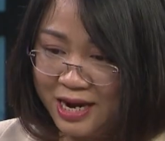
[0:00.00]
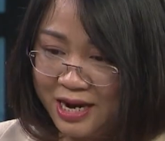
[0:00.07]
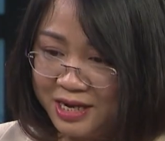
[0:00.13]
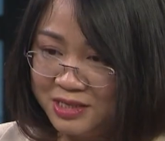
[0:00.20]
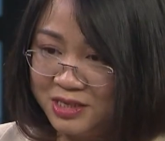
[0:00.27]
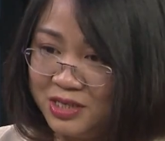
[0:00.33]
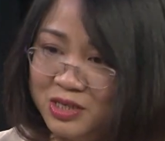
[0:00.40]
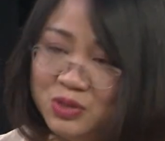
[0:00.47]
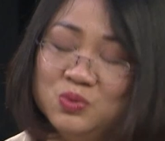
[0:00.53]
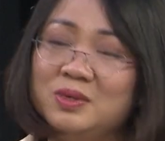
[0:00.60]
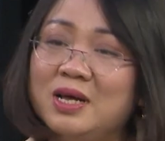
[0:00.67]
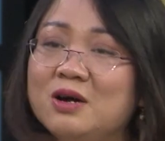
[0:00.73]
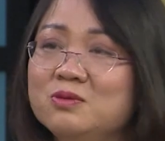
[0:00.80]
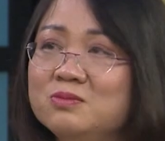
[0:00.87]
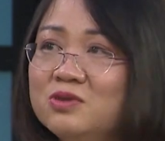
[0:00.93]
đại đến giờ thì chúng
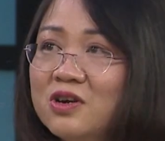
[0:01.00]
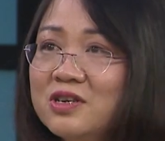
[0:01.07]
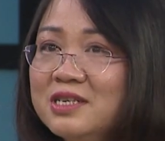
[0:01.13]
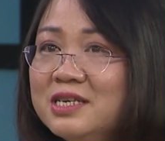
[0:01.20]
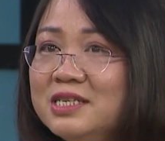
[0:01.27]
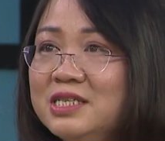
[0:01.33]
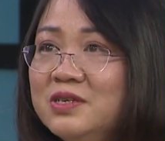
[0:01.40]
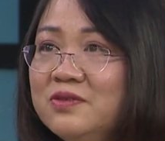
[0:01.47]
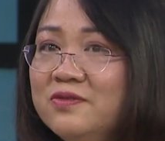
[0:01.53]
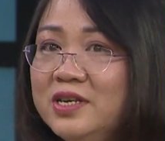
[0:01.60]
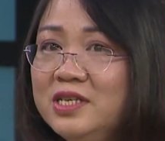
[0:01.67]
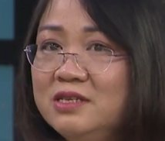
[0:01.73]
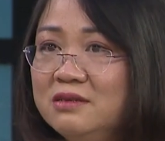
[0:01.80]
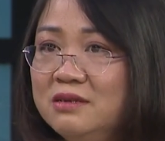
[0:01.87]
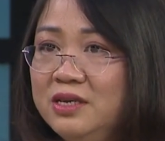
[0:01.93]
ta cũng nói rất nhiều
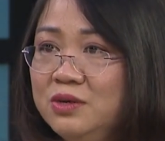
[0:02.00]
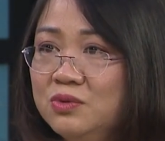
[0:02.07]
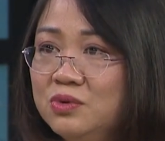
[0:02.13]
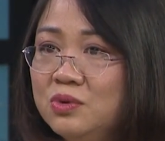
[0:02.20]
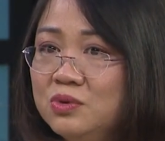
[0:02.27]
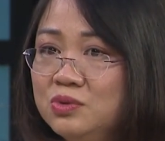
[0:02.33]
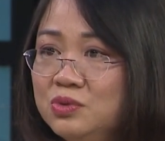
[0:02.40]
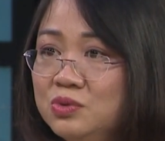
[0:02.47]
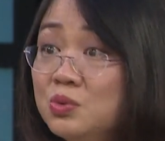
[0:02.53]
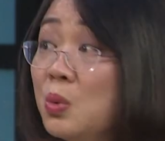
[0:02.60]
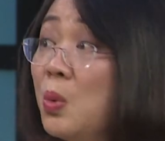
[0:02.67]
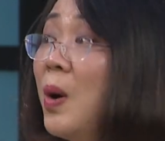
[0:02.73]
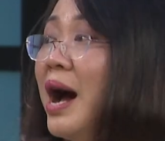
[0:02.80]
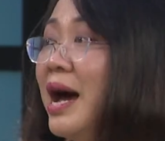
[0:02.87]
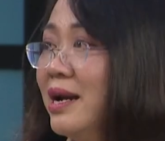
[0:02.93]
về những cái yếu tố chủ
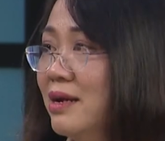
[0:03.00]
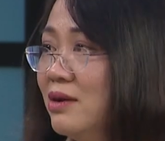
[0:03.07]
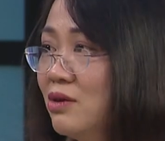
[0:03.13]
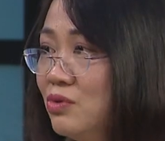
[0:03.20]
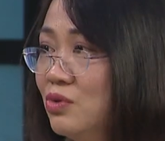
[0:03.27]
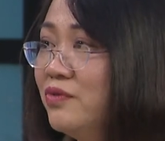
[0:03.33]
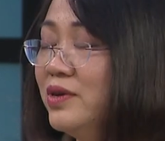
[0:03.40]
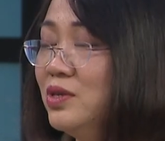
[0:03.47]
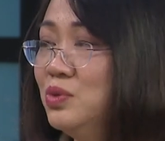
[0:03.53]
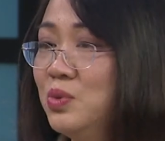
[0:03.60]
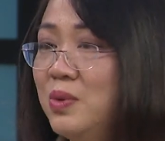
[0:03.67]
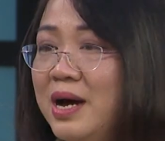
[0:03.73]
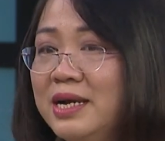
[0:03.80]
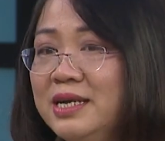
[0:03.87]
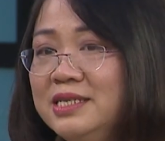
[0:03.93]
quan, nó thuộc về chủ
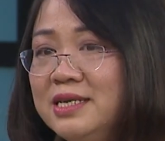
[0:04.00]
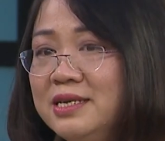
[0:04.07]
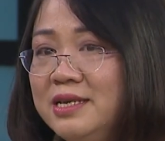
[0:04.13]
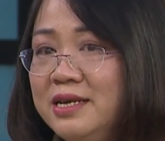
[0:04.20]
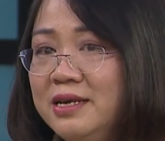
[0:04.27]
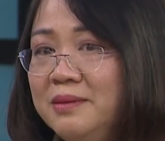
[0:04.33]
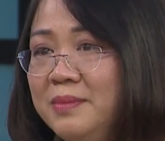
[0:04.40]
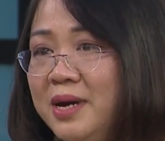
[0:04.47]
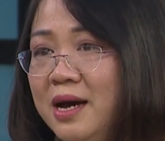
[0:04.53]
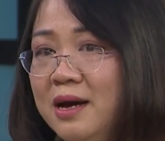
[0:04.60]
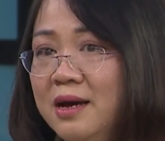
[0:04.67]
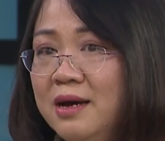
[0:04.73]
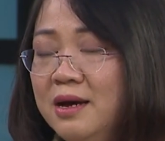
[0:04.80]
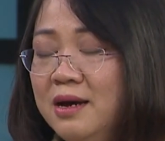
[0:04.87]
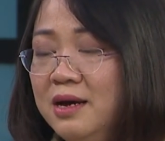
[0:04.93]
quan dẫn đến mà
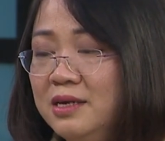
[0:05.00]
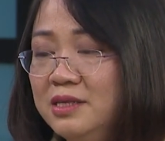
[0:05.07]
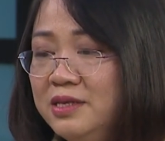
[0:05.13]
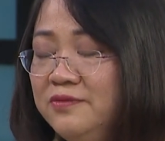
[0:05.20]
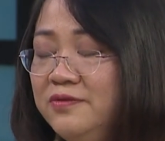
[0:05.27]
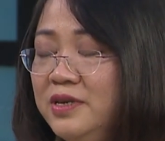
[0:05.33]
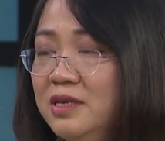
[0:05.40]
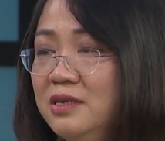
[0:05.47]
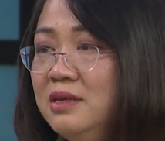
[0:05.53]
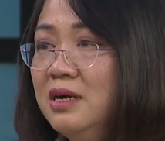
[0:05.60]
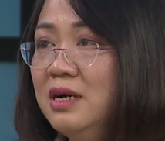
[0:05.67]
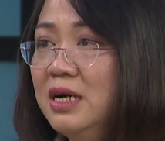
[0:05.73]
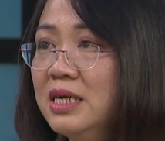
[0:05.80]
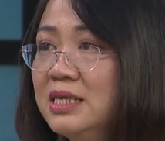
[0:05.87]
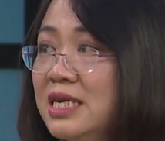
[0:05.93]
à, sinh viên
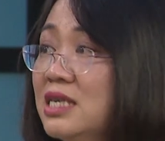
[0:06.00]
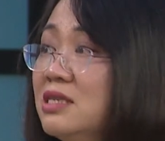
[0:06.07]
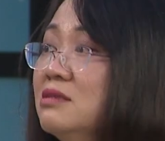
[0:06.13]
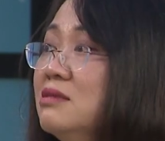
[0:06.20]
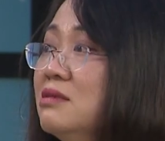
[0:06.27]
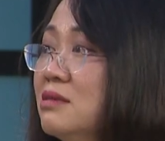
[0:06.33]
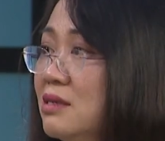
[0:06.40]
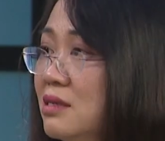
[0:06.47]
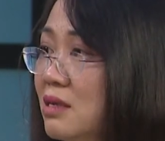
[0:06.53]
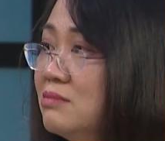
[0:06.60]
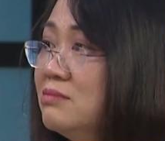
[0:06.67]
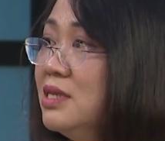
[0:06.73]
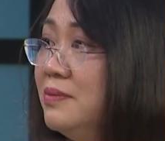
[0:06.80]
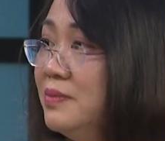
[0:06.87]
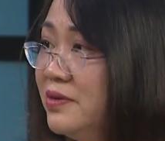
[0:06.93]
à, ra trường
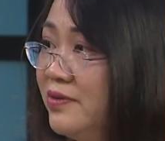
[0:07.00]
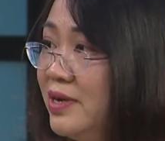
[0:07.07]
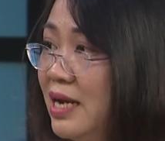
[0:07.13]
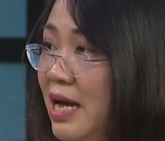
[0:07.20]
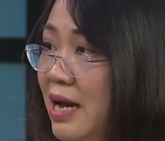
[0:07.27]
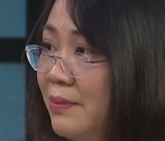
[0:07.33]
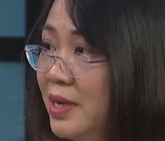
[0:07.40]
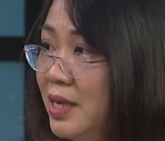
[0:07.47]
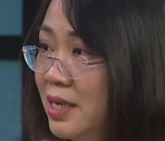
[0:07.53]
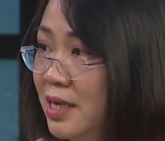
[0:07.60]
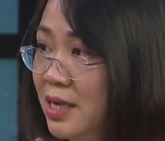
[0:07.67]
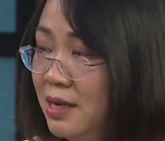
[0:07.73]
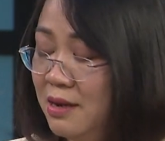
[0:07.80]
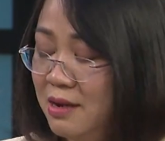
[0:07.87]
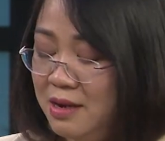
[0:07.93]
không tìm được việc làm ấy.
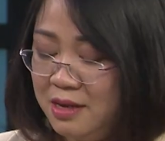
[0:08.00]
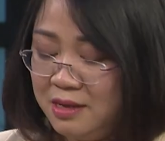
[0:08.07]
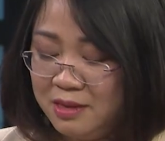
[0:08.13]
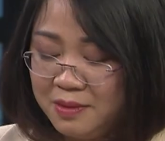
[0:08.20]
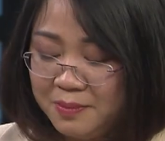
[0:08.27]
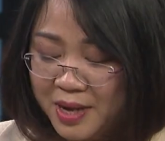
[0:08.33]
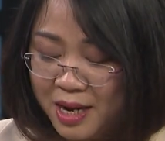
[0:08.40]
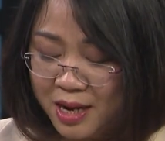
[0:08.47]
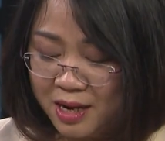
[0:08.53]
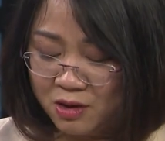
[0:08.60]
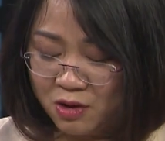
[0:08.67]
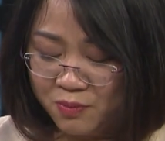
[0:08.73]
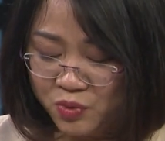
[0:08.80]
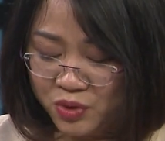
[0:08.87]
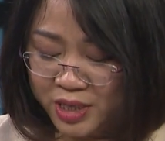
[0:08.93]
Nhưng mà
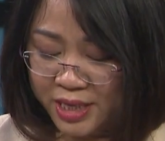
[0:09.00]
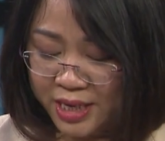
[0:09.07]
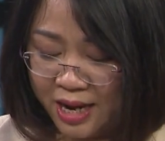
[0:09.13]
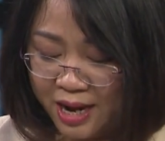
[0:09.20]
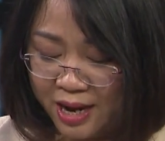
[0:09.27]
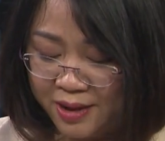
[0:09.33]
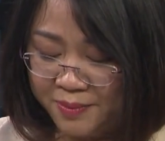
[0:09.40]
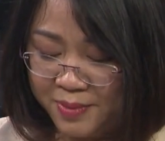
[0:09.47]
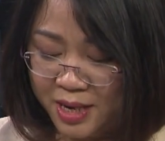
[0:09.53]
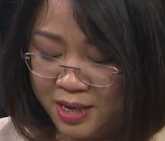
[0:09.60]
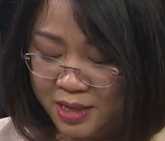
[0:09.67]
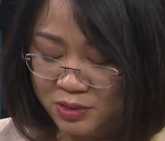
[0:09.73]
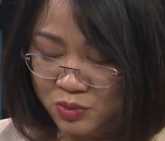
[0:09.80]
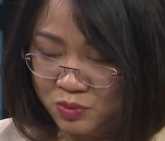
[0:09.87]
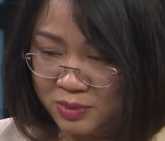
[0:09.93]
có một cái, cái
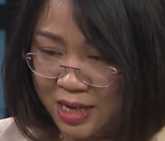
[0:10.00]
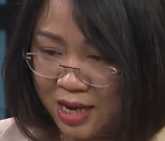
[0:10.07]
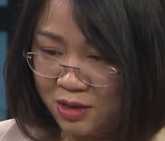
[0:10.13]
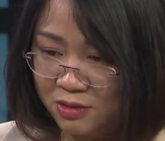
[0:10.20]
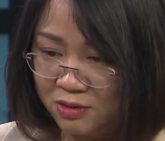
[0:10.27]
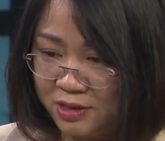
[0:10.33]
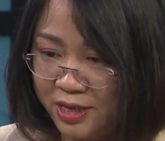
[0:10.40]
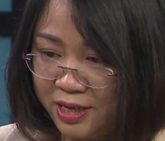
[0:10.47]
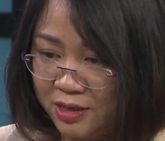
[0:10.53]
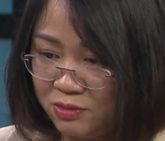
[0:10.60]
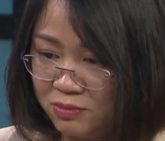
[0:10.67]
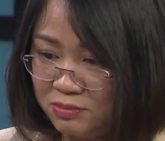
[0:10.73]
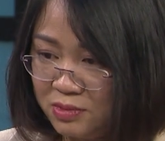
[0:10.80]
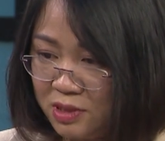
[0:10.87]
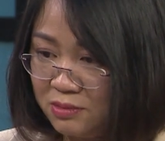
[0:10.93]
mà chúng ta có thể
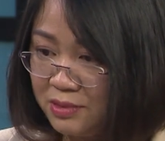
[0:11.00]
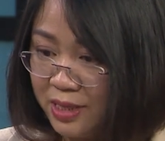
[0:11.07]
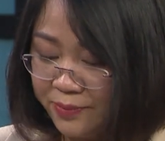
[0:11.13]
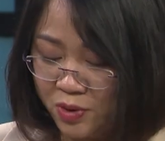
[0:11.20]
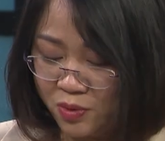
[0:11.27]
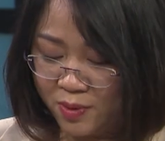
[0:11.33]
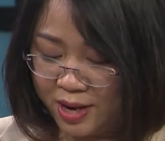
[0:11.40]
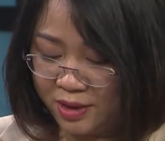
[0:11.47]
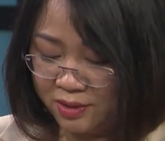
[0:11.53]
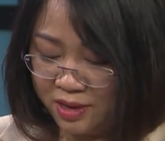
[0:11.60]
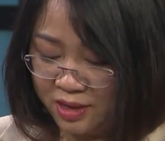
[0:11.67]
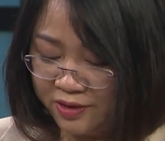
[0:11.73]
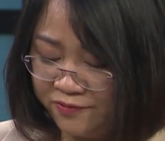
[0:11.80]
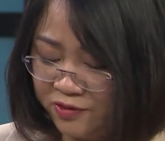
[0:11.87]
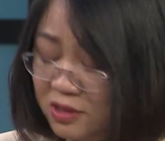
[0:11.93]
cũng không thể bỏ qua đó
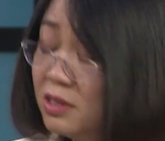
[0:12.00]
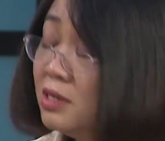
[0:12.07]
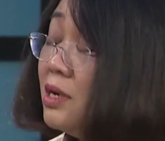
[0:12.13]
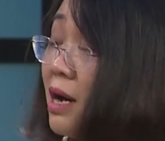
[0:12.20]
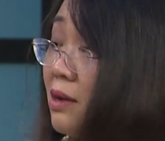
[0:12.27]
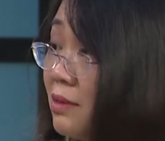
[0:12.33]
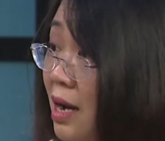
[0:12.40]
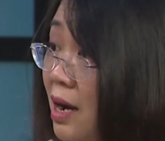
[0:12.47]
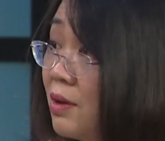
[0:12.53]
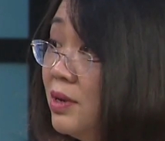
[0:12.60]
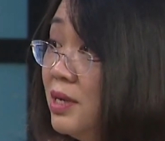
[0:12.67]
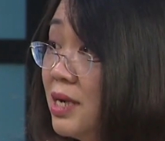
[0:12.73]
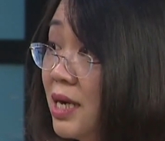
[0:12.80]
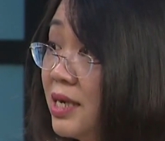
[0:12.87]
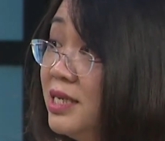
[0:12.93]
là cái phương thức đào tạo
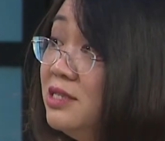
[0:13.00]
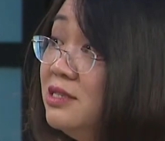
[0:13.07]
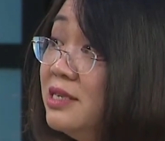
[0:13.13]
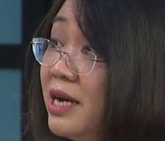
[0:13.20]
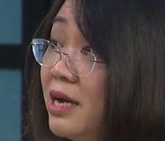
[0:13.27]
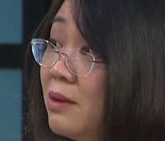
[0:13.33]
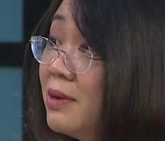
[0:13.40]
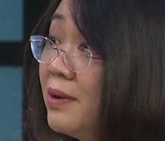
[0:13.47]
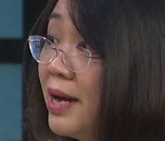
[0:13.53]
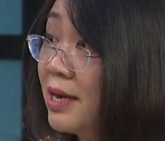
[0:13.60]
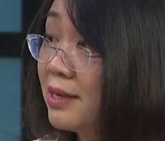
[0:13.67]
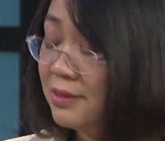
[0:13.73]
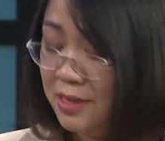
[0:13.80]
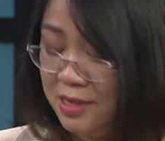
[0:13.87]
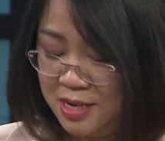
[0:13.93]
ở các cái trường đại học cao đẳng.
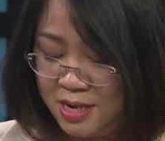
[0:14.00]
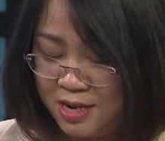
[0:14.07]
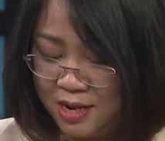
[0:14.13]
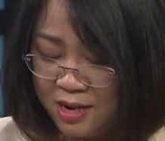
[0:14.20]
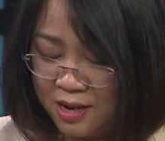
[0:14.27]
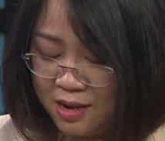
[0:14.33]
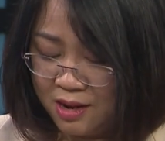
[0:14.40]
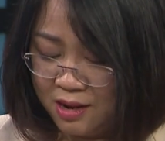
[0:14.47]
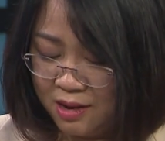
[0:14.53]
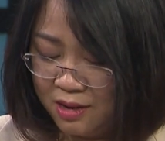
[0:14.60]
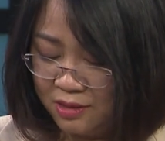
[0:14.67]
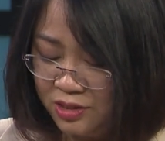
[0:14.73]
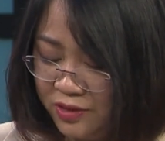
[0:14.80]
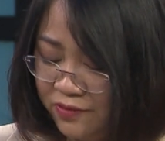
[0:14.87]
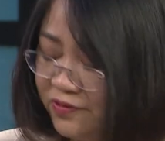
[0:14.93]

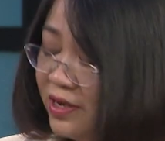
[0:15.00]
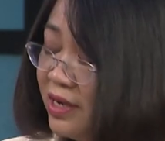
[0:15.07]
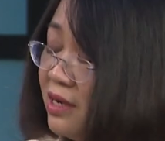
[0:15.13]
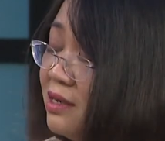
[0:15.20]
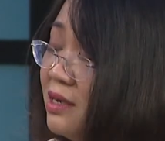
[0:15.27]
À, sinh viên